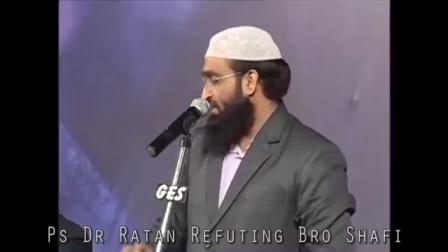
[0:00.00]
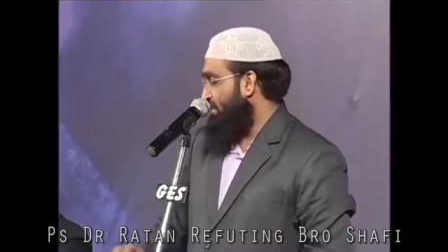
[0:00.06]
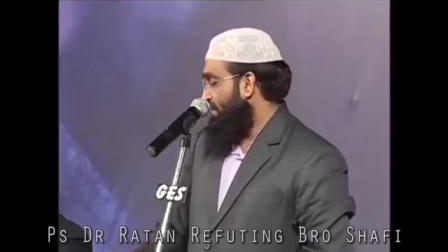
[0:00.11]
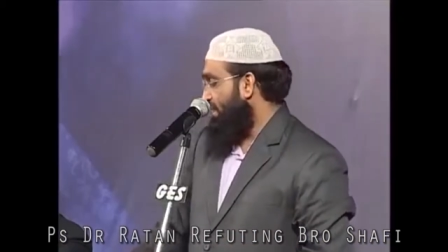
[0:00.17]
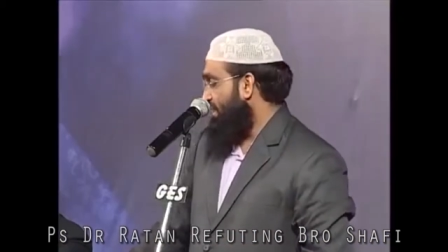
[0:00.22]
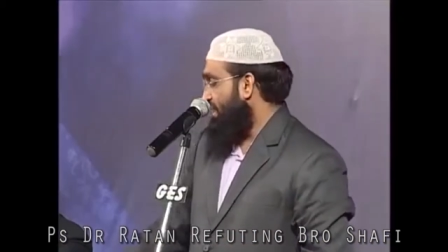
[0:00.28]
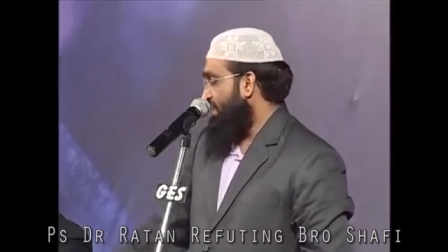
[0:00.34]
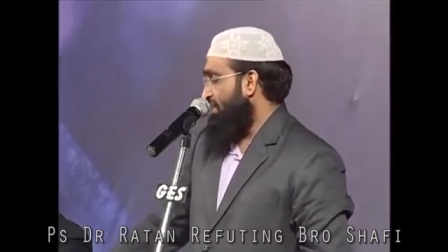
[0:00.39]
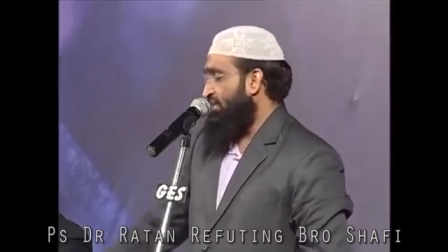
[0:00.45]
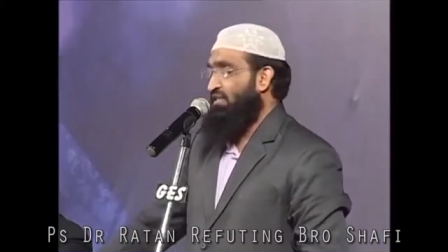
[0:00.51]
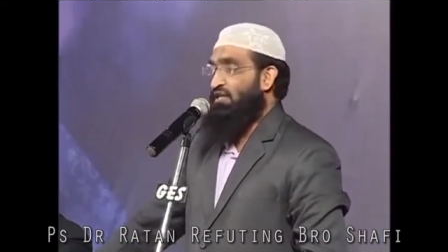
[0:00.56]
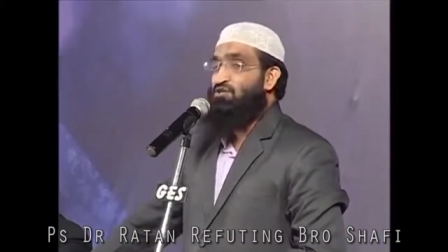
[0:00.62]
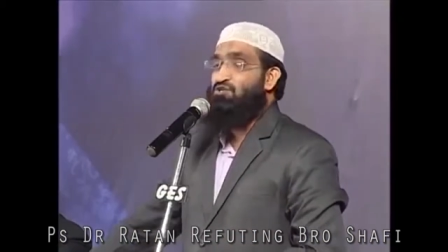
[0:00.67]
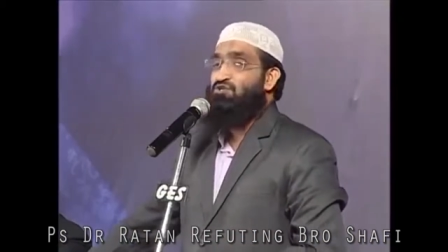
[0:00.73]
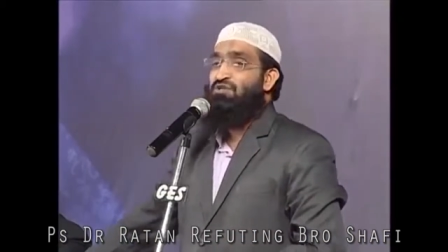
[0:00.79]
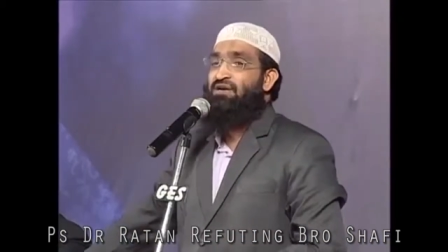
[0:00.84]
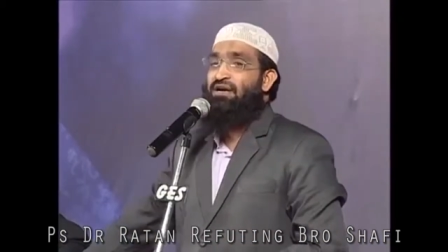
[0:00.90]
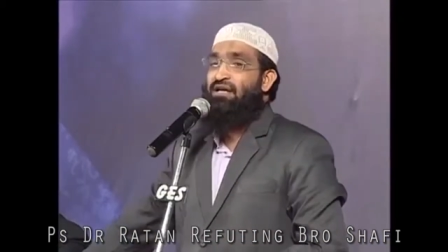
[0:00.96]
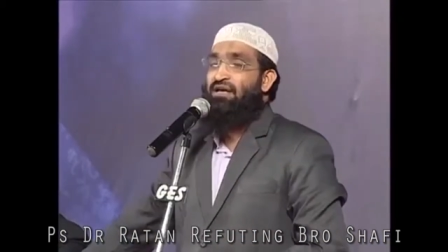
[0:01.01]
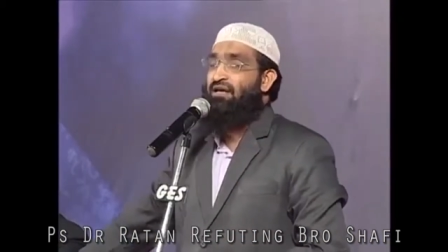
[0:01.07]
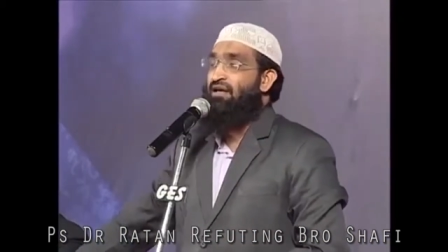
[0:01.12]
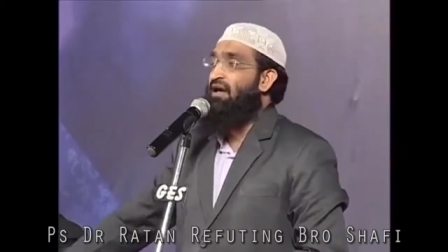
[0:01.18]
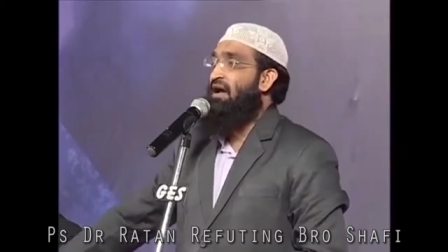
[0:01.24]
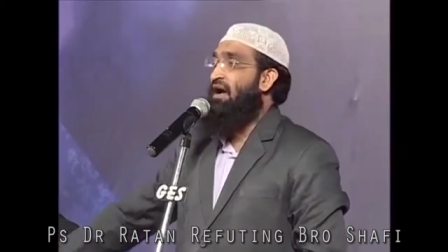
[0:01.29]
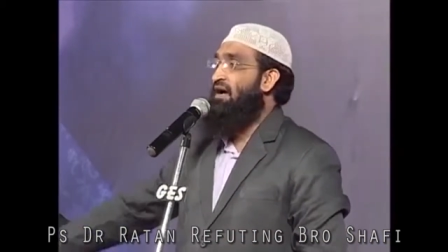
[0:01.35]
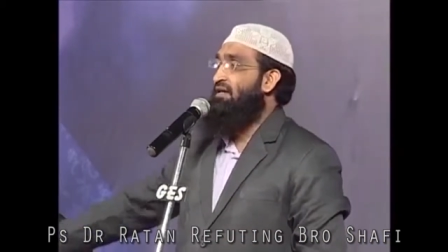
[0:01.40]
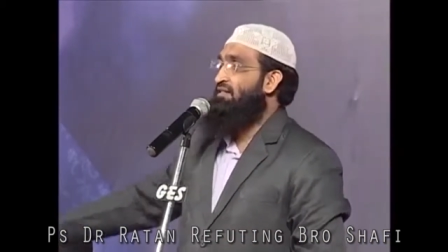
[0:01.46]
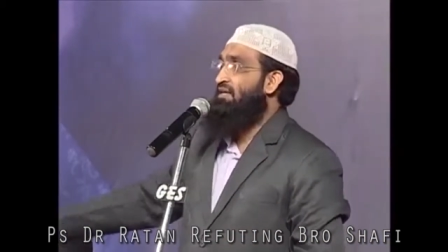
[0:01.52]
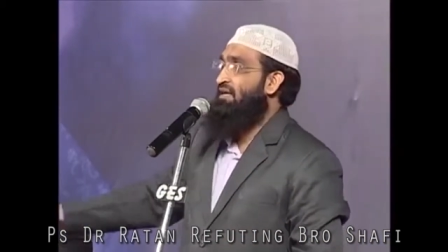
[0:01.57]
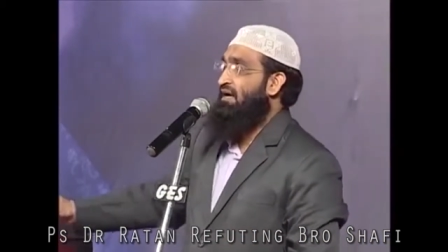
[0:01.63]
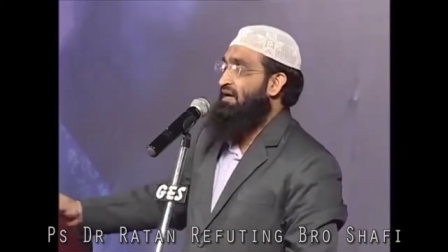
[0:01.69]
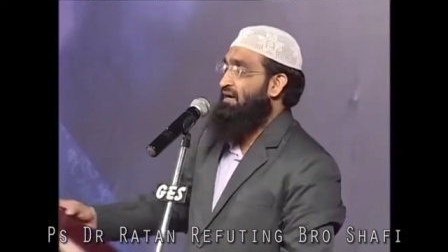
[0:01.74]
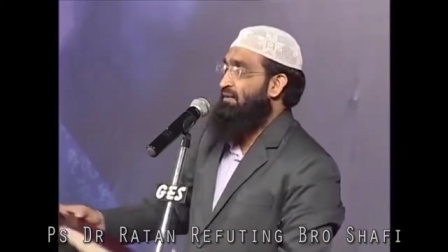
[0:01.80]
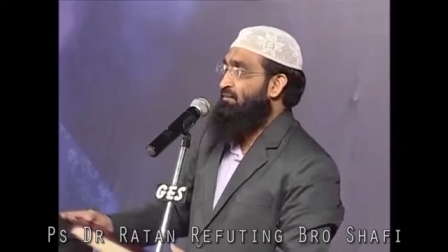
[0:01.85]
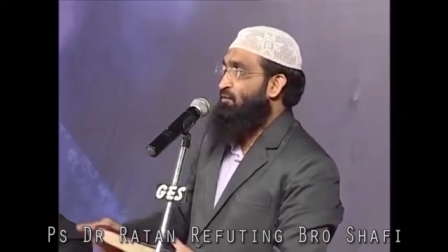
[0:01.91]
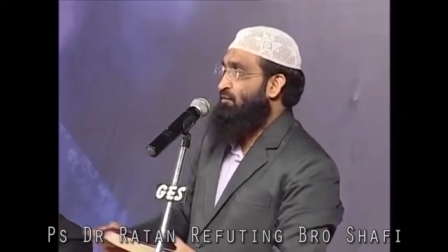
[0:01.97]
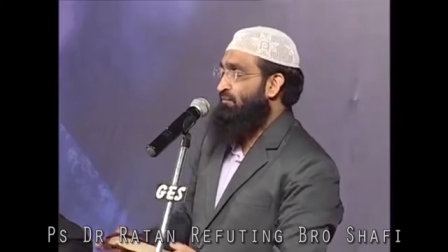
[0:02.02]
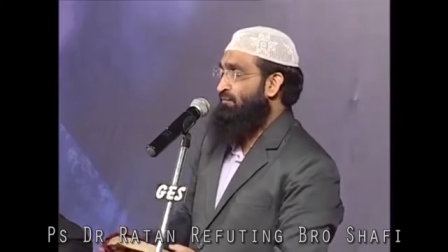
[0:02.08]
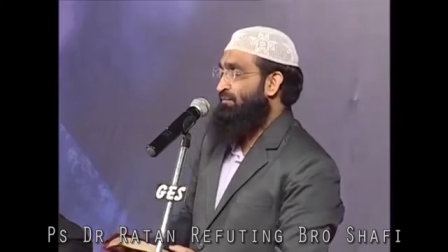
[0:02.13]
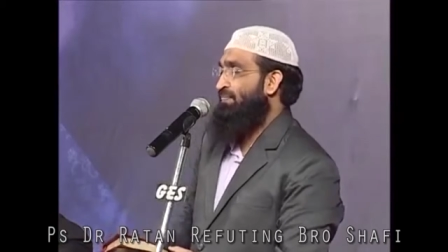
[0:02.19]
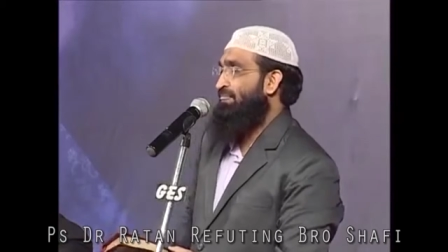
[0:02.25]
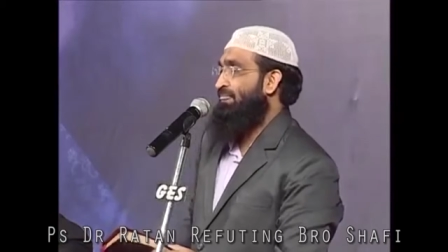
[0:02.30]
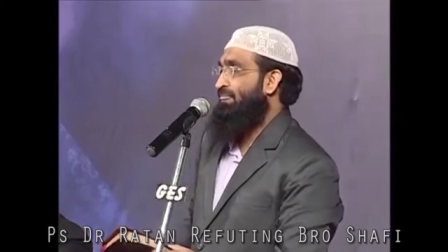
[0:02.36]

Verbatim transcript: ఇది మనకు ఎక్కడ తెలుస్తుందంటే ఆది కాండము